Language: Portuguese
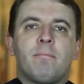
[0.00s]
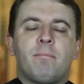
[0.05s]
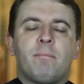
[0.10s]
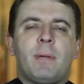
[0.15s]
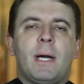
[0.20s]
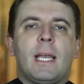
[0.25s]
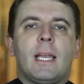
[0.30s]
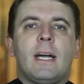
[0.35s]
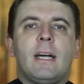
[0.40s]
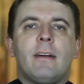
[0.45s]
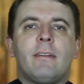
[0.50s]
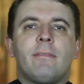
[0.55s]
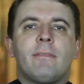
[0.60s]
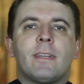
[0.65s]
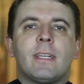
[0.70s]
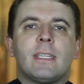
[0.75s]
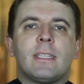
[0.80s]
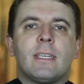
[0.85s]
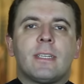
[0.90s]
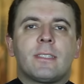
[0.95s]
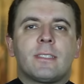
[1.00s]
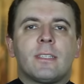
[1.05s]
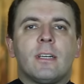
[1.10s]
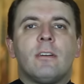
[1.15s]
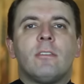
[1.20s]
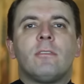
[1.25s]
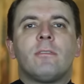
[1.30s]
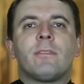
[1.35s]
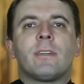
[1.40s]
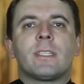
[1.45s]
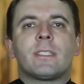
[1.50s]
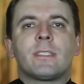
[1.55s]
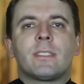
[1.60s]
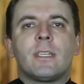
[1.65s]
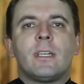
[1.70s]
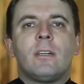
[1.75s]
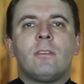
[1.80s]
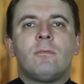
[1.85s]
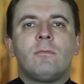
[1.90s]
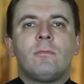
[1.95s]
Palavra da
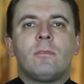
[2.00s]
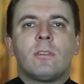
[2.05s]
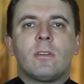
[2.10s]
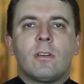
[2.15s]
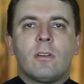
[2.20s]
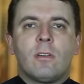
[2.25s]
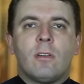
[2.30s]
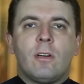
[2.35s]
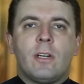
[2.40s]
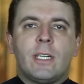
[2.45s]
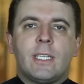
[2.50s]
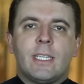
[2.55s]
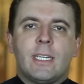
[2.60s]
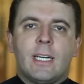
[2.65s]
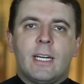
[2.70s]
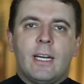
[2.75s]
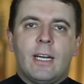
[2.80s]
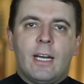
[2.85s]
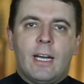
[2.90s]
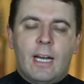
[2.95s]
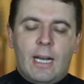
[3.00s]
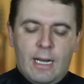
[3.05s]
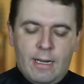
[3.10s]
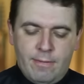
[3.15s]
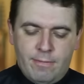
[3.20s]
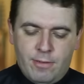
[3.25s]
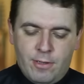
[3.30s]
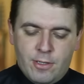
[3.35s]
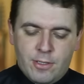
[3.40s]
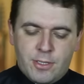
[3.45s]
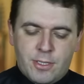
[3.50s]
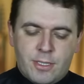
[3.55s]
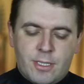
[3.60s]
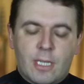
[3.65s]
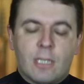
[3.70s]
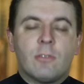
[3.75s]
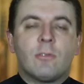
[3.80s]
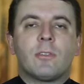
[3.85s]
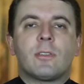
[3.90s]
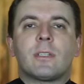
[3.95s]
salvação, glória a vós,
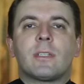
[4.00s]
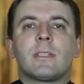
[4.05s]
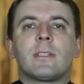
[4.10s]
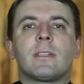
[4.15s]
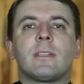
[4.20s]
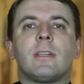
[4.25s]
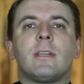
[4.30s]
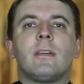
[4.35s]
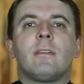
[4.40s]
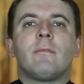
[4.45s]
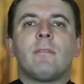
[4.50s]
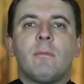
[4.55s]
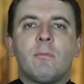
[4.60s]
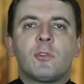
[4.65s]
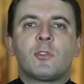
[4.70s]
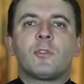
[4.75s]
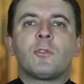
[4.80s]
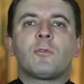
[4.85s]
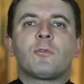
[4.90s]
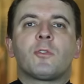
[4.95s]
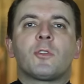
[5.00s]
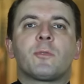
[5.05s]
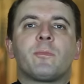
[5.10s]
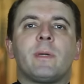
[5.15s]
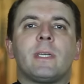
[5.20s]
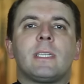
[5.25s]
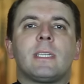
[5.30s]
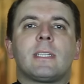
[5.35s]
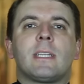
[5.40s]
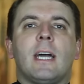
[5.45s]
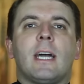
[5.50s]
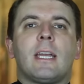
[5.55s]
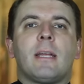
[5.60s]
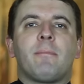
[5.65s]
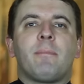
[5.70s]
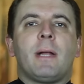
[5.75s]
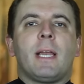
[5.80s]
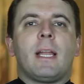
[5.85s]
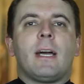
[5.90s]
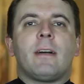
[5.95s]
Senhor. Vamos juntos meditar a
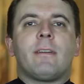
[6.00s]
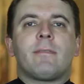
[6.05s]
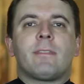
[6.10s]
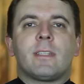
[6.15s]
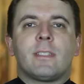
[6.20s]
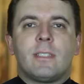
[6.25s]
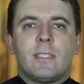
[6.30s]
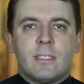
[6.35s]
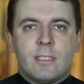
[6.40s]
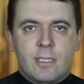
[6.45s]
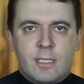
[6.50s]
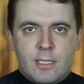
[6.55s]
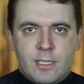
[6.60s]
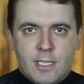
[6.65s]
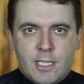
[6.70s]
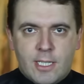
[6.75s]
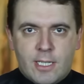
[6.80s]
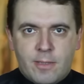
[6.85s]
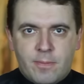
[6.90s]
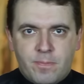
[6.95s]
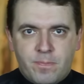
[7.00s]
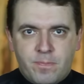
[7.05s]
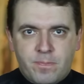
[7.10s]
palavra deste dia.